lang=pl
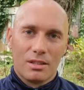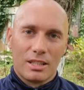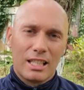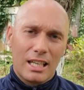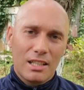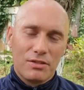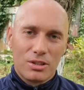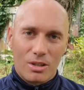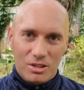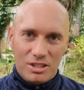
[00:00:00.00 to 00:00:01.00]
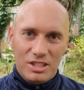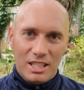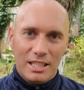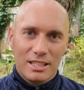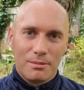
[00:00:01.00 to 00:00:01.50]
Generalnie wszystko, co się
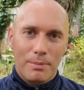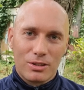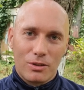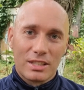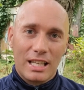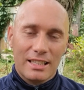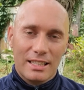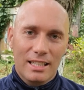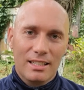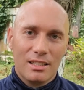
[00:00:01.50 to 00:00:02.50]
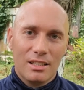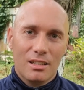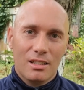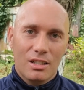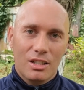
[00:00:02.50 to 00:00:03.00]
dzieje, jest bardzo względne.
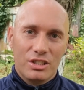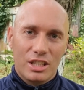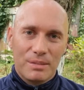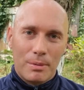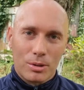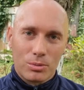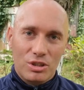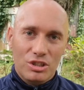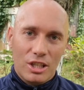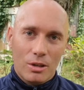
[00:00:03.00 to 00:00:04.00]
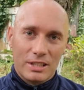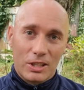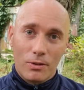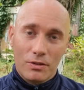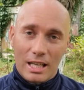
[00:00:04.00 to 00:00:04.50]
Rzeczy po prostu się dzieją,
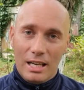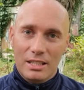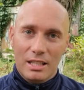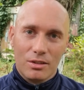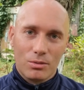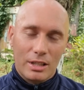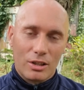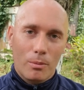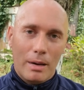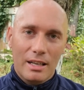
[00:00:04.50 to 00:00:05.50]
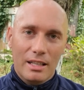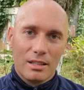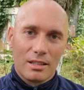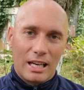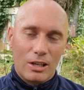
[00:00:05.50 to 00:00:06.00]
zarówno w skali tej tutaj
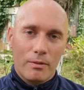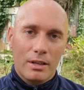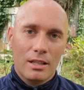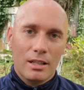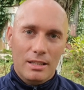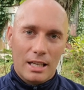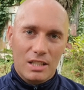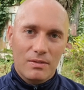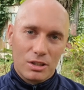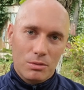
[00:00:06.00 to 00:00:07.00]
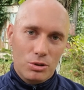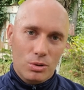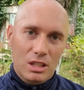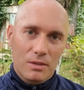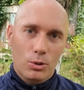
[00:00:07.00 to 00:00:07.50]
globalnej, krajowej, jak i w naszym
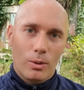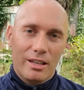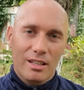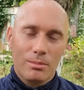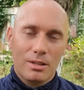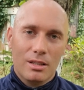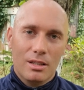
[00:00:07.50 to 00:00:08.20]
życiu indywidualnym.